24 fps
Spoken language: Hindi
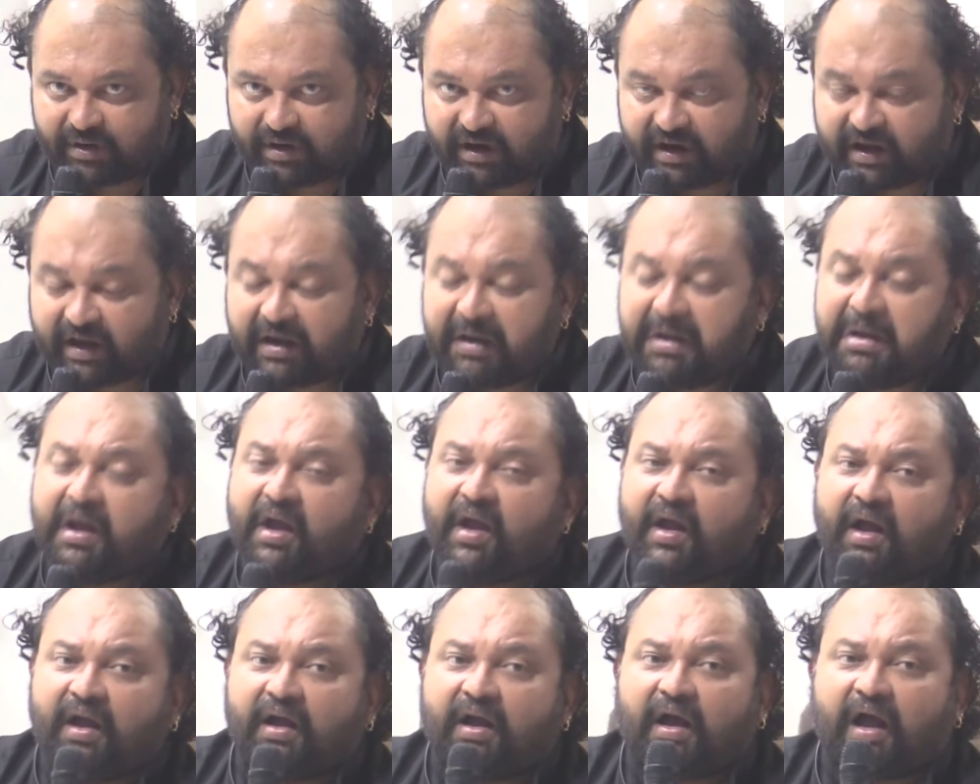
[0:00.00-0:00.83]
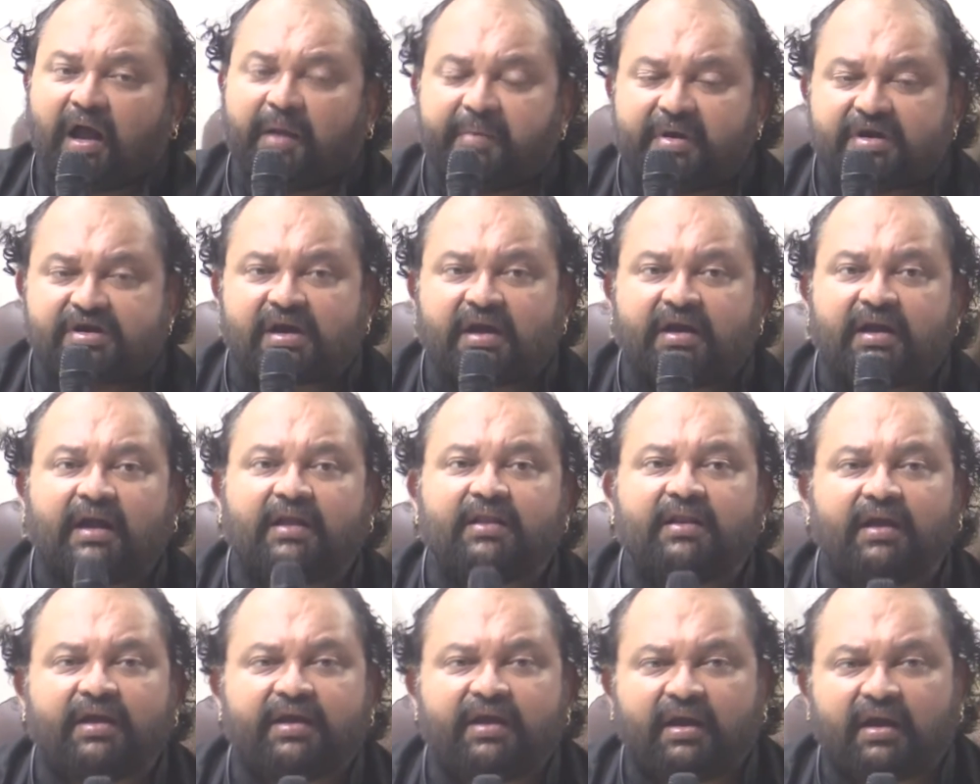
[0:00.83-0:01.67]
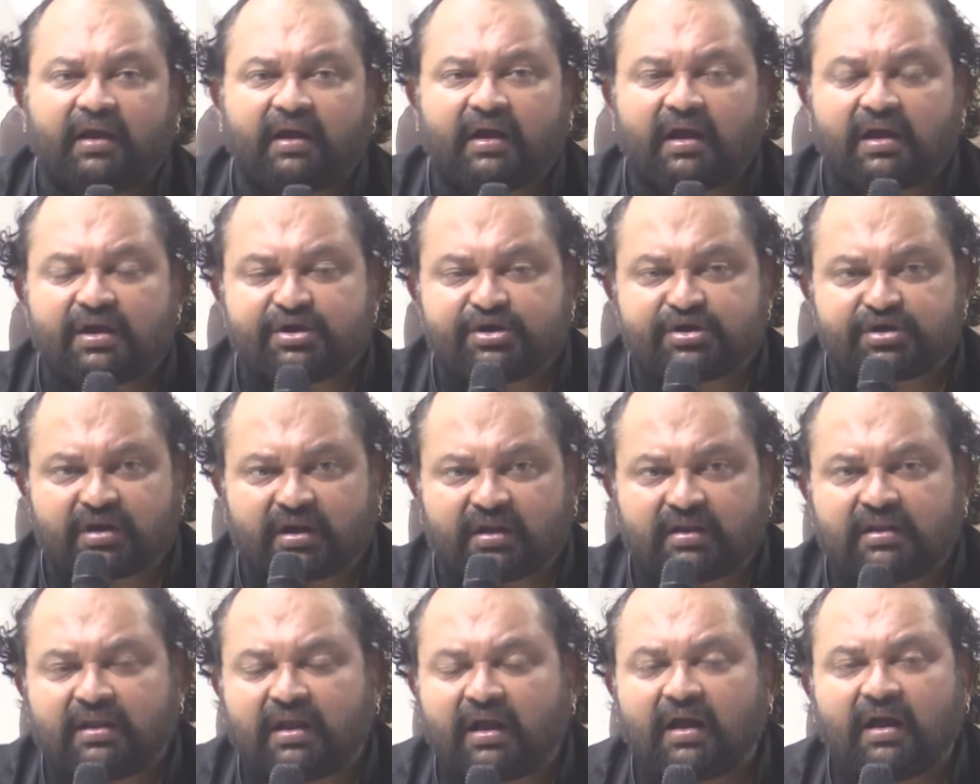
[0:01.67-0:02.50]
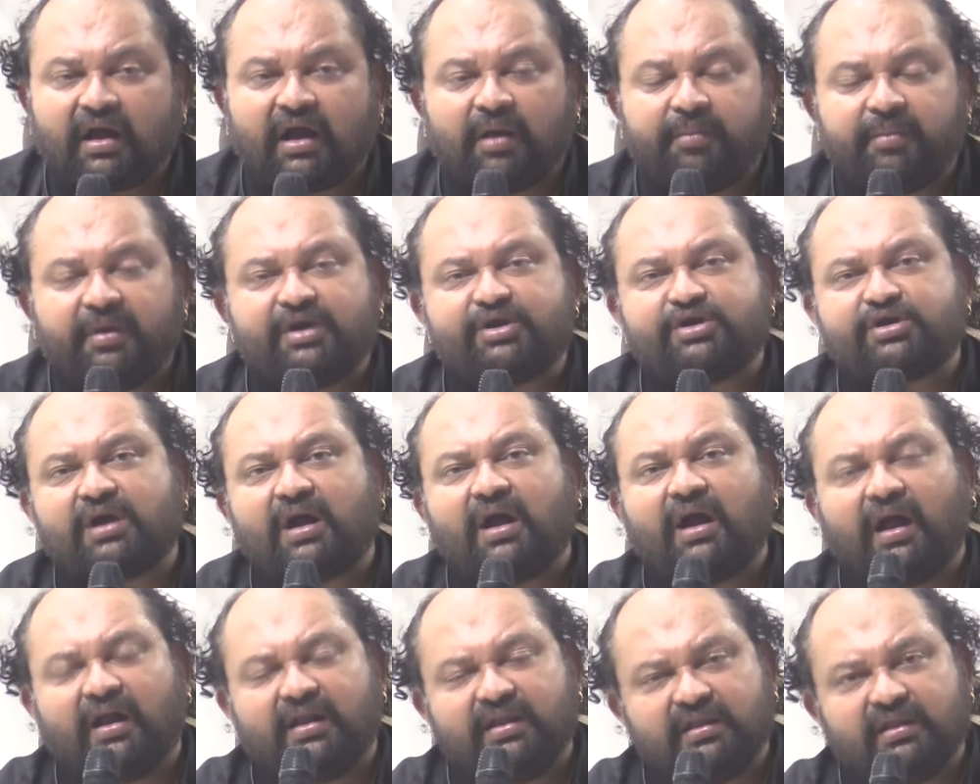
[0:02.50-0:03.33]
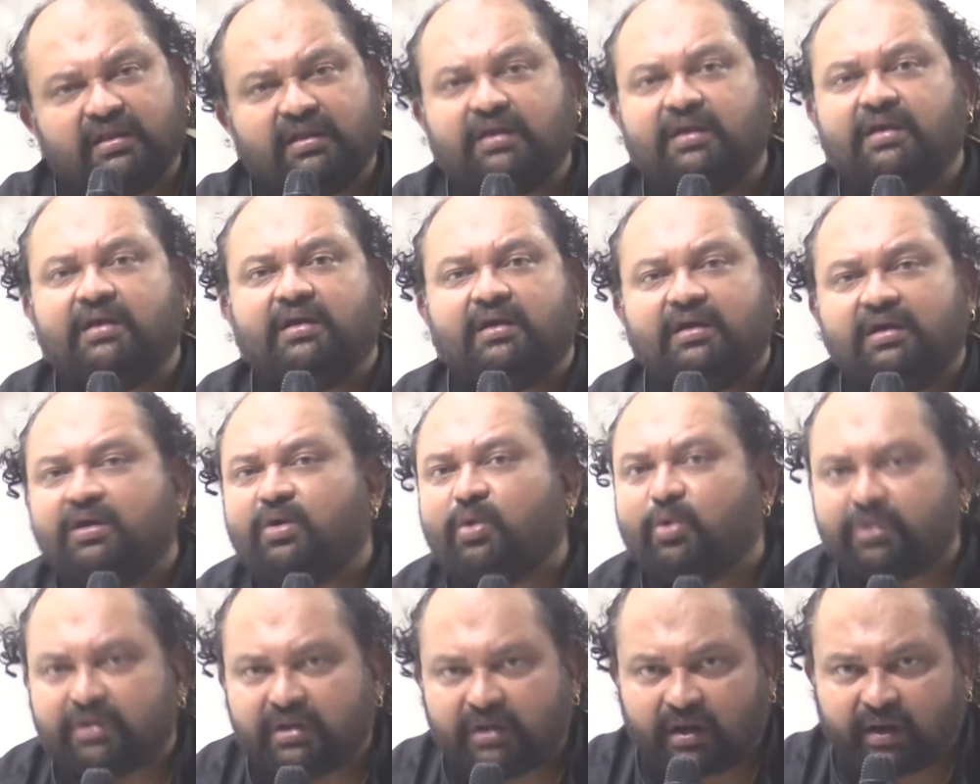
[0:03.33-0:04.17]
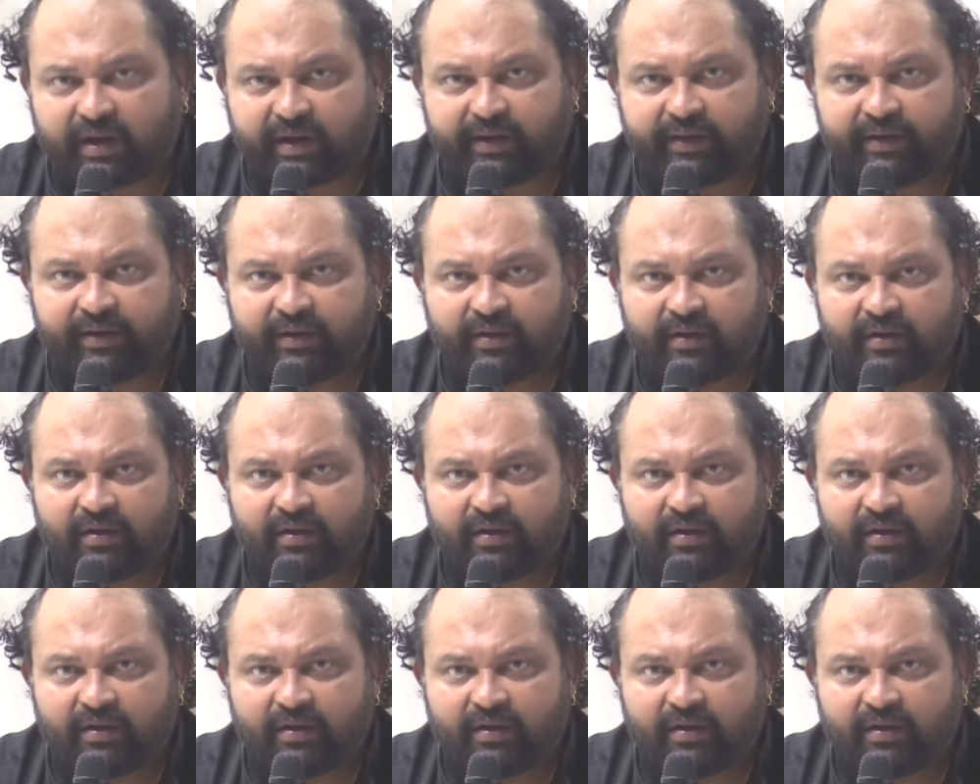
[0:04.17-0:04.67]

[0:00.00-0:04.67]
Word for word: ठीक है हमेशा याद रखिएगा श्रद्धा हमेशा अंधी ही होती है